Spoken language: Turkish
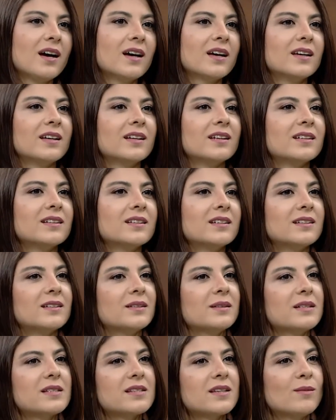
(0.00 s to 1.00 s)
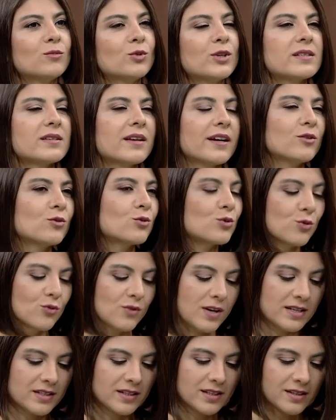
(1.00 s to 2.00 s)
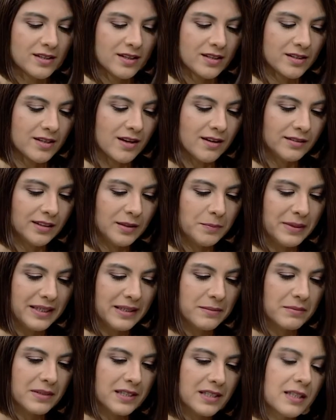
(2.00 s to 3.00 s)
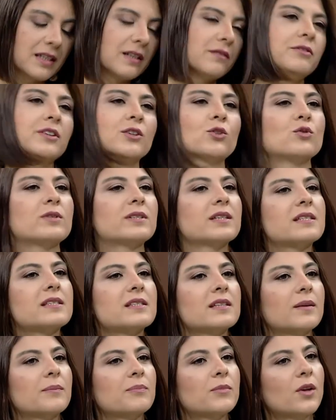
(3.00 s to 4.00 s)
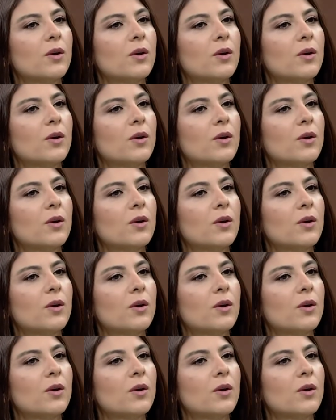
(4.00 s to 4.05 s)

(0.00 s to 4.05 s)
Ee, İstanbul Esenyurt Üniversitesi'nde Sağlık Bilimleri Fakültesi